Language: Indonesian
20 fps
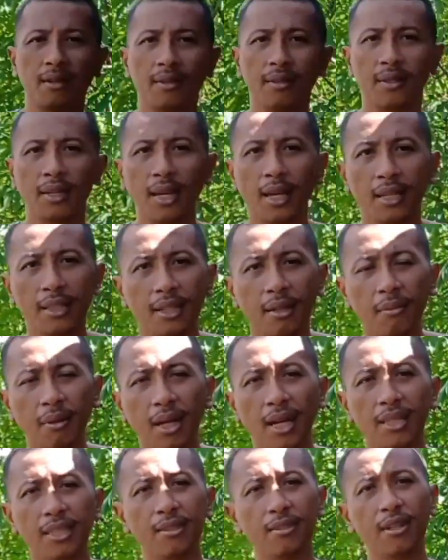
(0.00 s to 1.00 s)
Nah, terima
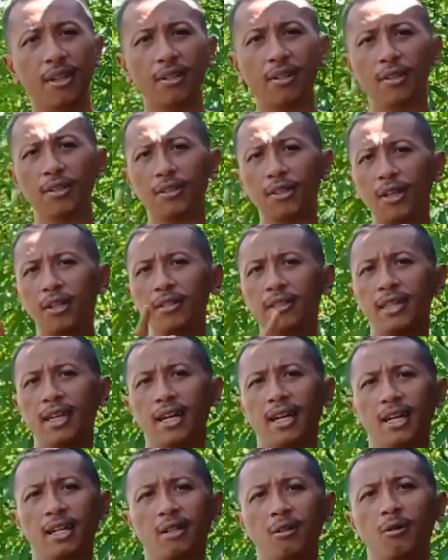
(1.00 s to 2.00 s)
kasih sudah nonton.
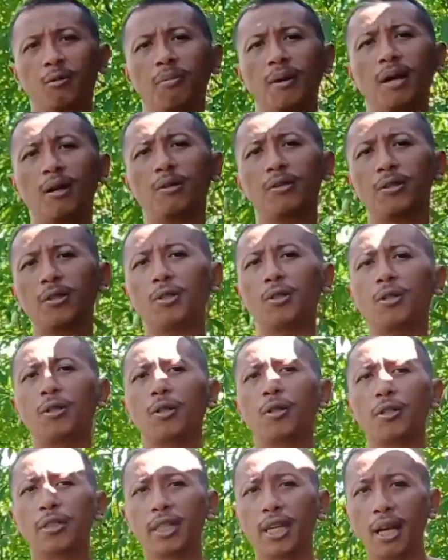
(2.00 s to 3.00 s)
Jangan lupa
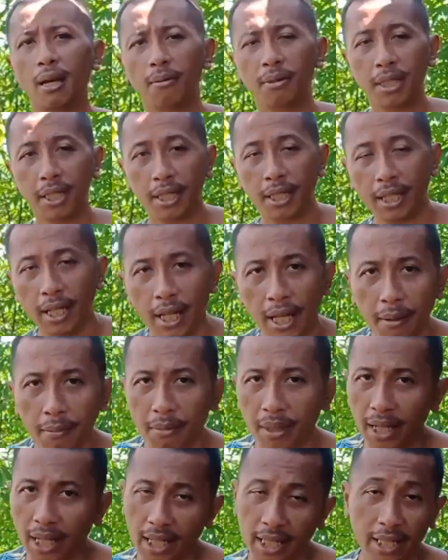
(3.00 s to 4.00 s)
untuk subscribe,
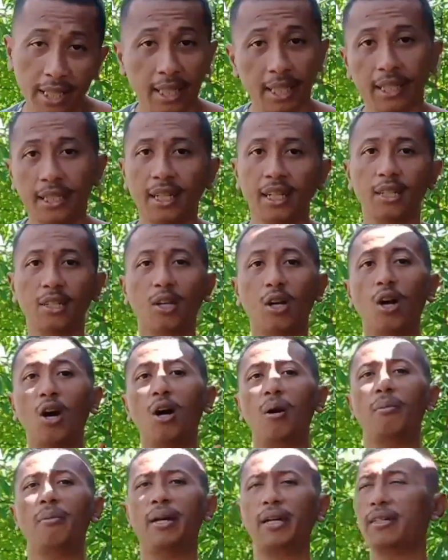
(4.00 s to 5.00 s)
like, share, dan
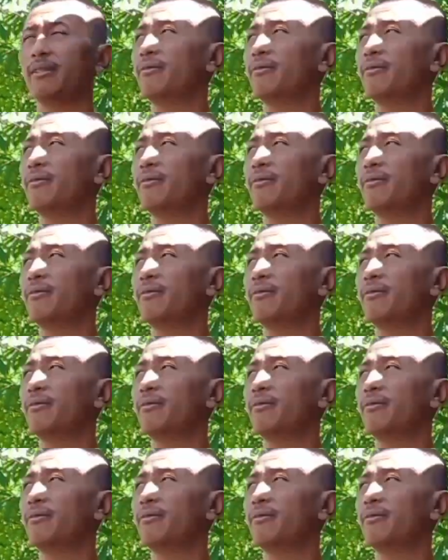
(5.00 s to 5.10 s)
komen.